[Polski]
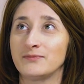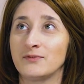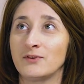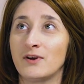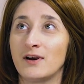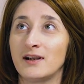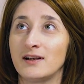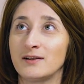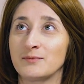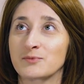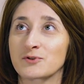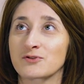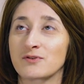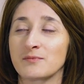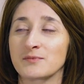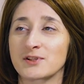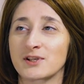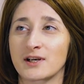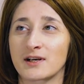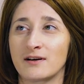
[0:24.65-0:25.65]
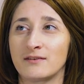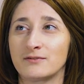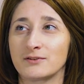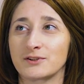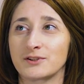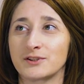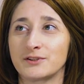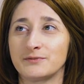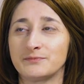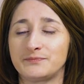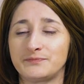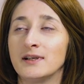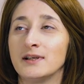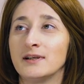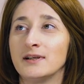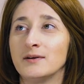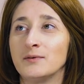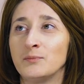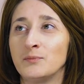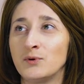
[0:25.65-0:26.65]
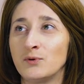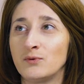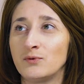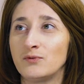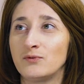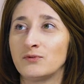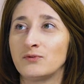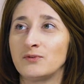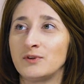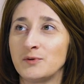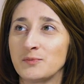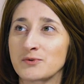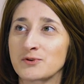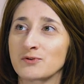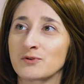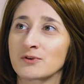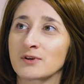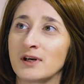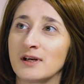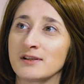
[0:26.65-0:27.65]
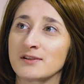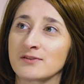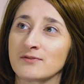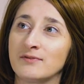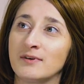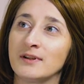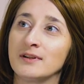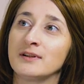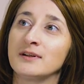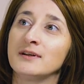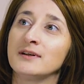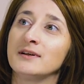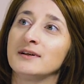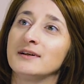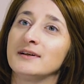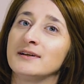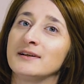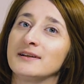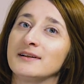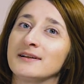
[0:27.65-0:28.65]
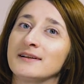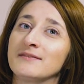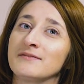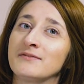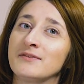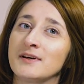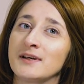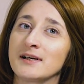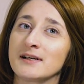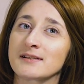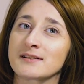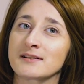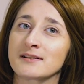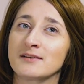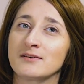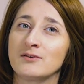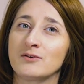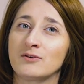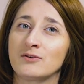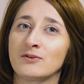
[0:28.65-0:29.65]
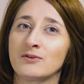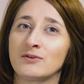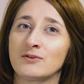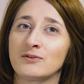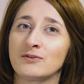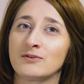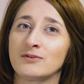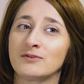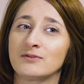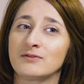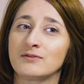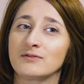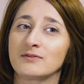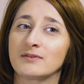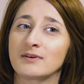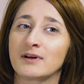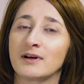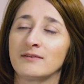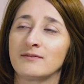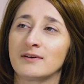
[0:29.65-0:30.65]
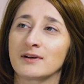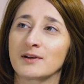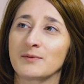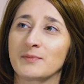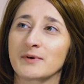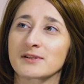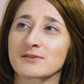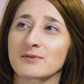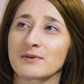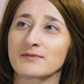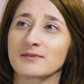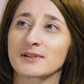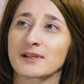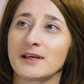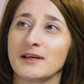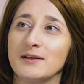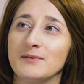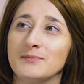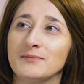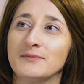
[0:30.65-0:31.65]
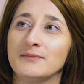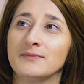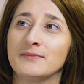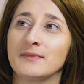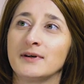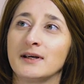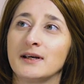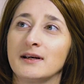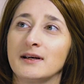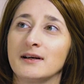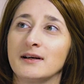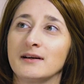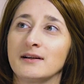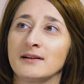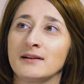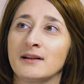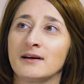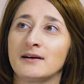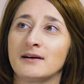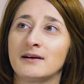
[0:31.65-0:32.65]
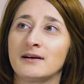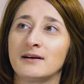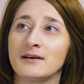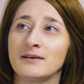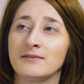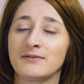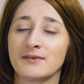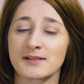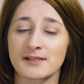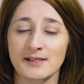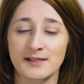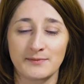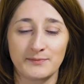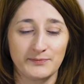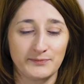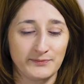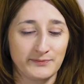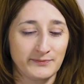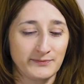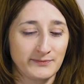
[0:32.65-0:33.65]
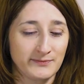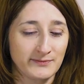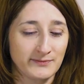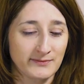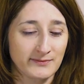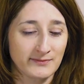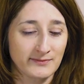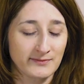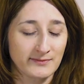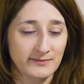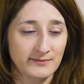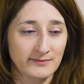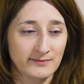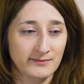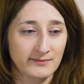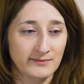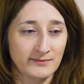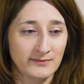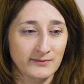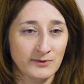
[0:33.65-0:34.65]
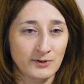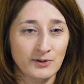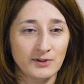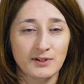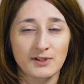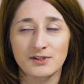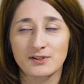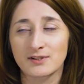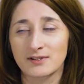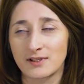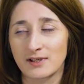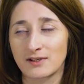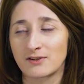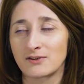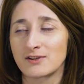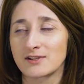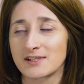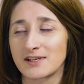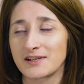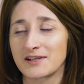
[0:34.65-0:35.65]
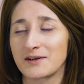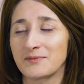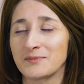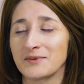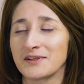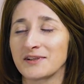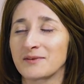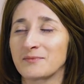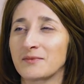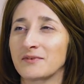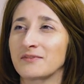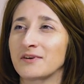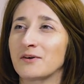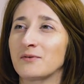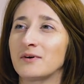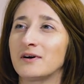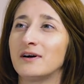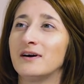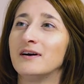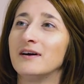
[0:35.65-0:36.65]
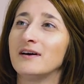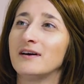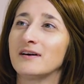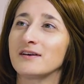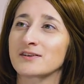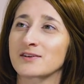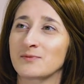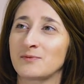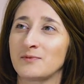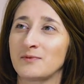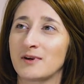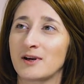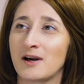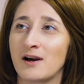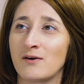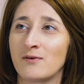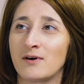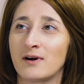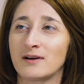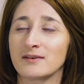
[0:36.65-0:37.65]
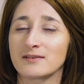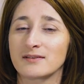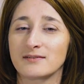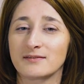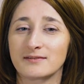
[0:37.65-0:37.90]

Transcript: No ale przyszłam z ciekawości. Był w lipcu organizowany wyjazd do Kalwarii Pacławskiej na FSM. No i też ta koleżanka mnie namawiała, żebym jechała.